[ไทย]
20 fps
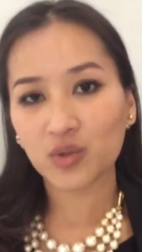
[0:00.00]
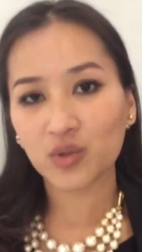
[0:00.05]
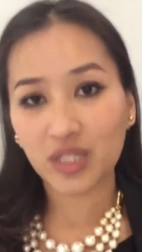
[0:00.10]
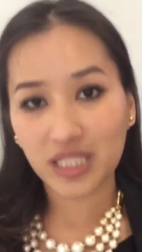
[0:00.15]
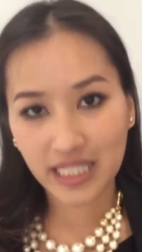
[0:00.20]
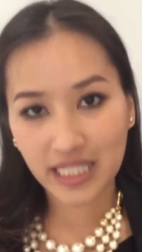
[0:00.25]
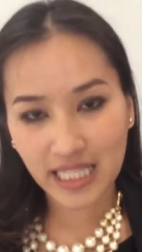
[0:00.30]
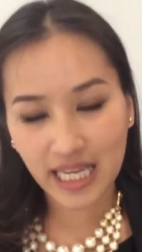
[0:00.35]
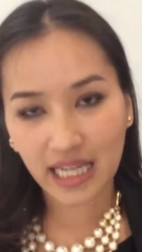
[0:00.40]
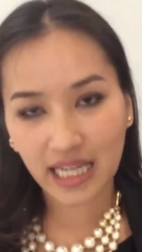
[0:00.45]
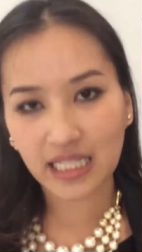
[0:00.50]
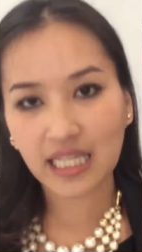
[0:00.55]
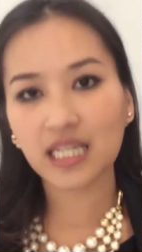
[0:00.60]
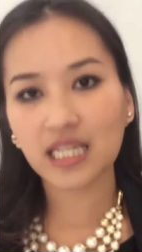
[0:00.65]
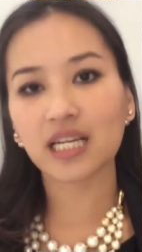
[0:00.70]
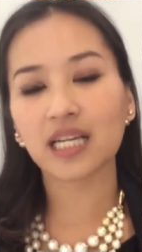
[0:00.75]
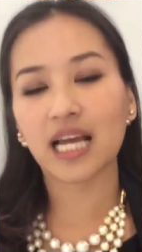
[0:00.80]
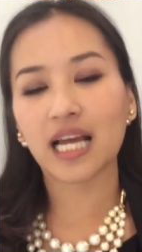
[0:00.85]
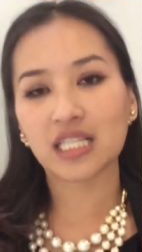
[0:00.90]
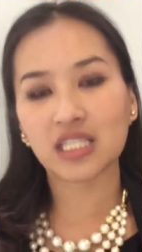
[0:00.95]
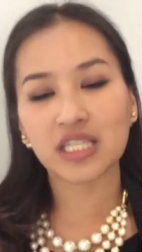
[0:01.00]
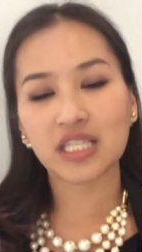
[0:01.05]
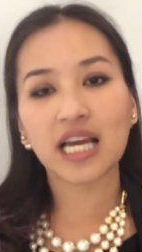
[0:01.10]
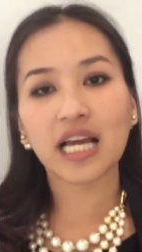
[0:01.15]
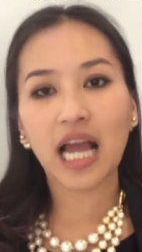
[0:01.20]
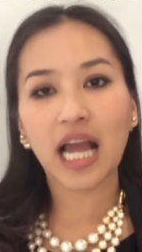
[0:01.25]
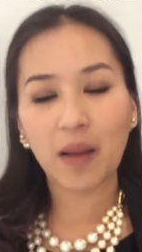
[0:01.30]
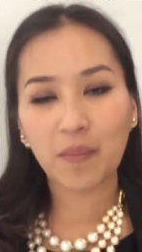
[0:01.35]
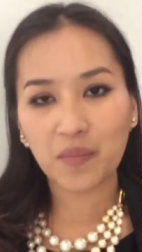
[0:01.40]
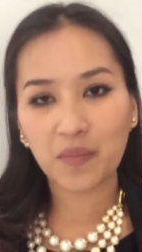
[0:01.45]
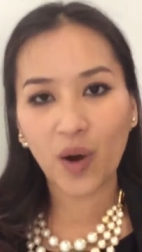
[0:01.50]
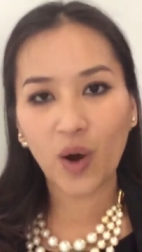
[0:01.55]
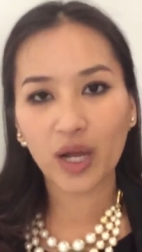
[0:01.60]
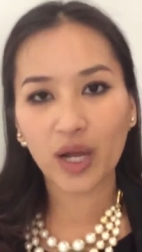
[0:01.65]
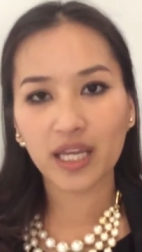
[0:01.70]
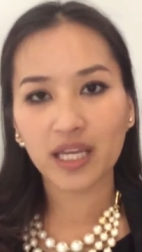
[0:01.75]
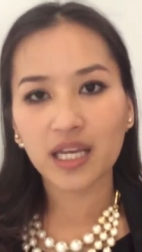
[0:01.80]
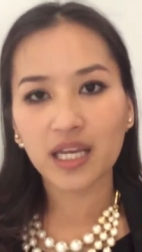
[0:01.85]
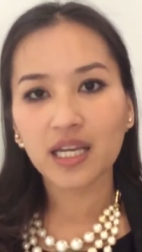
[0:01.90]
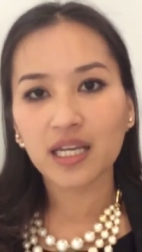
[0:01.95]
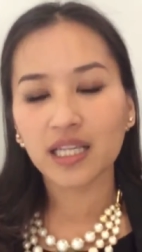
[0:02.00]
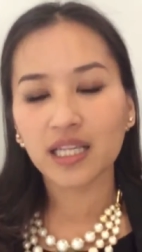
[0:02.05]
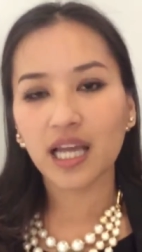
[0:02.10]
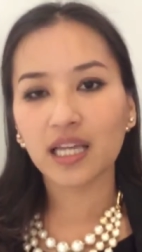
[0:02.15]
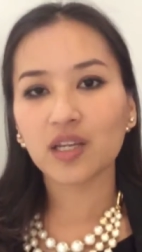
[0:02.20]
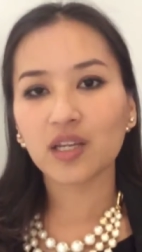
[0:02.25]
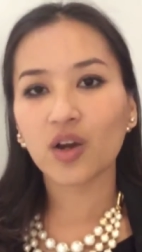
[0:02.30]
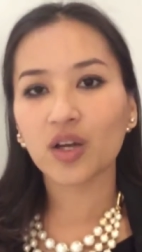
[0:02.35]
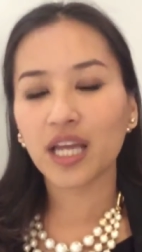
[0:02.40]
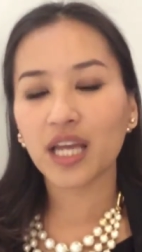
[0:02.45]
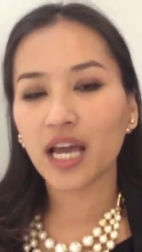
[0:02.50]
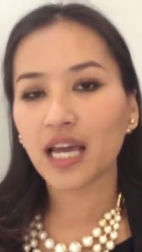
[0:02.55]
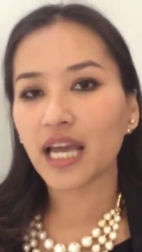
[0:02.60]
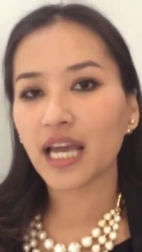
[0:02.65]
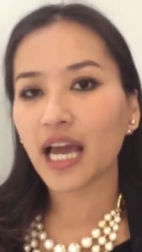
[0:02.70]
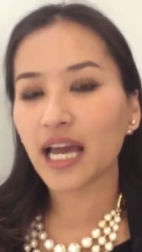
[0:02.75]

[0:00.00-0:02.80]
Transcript: จุดเสี่ยงที่เกิดอาชญากรรมบ่อยท่านก็ได้